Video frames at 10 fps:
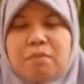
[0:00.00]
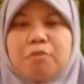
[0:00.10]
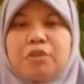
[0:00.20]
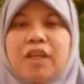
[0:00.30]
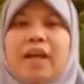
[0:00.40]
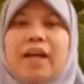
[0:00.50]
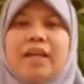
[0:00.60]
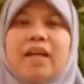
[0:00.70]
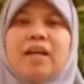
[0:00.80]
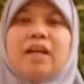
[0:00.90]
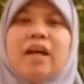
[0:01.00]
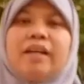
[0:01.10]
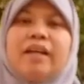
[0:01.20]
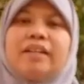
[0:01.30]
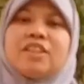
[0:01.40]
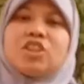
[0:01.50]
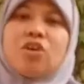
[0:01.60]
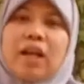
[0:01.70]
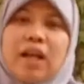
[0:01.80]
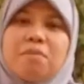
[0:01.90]
mempunyai ayah, ayahnya
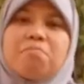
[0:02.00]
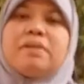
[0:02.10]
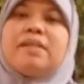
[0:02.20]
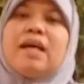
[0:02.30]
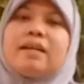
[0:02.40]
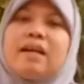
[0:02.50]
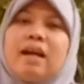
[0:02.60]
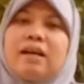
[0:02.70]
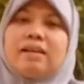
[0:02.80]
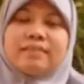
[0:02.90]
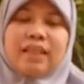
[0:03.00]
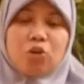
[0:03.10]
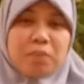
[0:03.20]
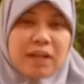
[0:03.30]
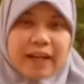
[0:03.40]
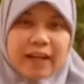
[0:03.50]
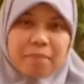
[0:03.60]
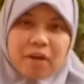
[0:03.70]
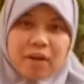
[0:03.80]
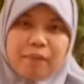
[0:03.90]
seorang pedagang. Tahu pedagang
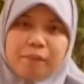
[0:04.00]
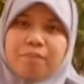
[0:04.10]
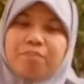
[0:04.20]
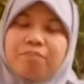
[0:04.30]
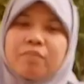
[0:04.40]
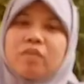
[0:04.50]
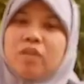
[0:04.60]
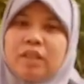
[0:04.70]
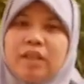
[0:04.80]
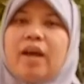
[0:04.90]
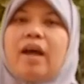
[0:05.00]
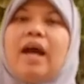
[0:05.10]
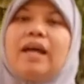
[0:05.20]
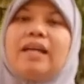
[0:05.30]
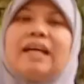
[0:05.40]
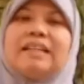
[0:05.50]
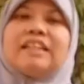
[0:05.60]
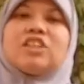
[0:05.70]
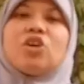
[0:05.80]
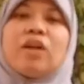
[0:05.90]
apa? Ya,
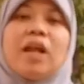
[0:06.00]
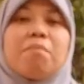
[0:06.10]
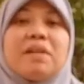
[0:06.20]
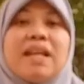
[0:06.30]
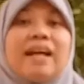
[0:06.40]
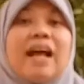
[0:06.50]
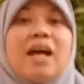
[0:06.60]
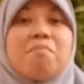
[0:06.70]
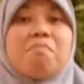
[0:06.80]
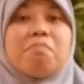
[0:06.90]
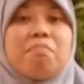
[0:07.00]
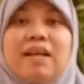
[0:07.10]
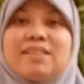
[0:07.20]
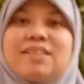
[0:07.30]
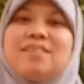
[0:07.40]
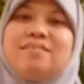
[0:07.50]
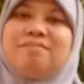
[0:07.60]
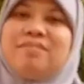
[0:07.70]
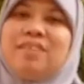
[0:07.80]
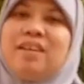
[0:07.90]
ayahnya seorang pedagang emas.
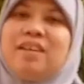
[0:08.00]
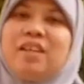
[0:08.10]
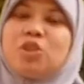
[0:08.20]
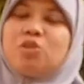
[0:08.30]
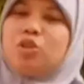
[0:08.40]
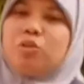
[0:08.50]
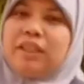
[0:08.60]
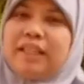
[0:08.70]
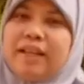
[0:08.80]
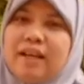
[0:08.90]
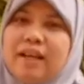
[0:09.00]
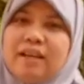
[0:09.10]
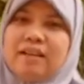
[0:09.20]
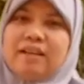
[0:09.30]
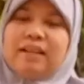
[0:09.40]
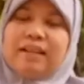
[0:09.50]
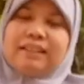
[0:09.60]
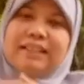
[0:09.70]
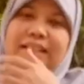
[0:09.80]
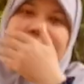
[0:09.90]
Suatu ketika,
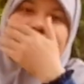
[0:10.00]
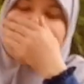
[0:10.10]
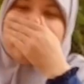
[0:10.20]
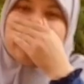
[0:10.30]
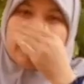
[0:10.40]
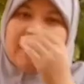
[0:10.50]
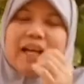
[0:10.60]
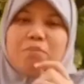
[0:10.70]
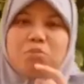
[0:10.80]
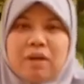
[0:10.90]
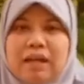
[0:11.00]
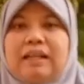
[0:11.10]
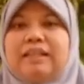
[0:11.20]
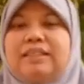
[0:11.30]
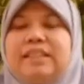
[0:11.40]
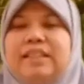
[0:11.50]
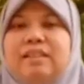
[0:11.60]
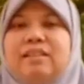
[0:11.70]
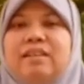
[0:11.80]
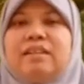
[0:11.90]
ketika Abu Bakar kecil
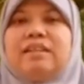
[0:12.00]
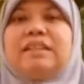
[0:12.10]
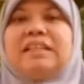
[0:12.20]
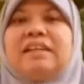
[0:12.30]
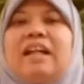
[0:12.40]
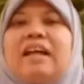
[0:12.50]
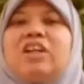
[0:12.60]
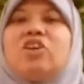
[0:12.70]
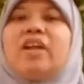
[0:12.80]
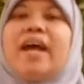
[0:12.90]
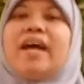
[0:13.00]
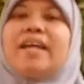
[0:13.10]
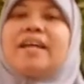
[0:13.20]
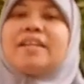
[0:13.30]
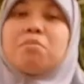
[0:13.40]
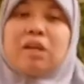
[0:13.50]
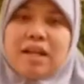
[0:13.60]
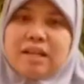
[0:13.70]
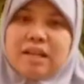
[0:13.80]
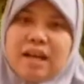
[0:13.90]
ditinggalkan oleh ayahnya
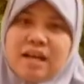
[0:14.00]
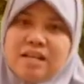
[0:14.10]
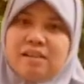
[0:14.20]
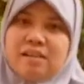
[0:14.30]
berdagang,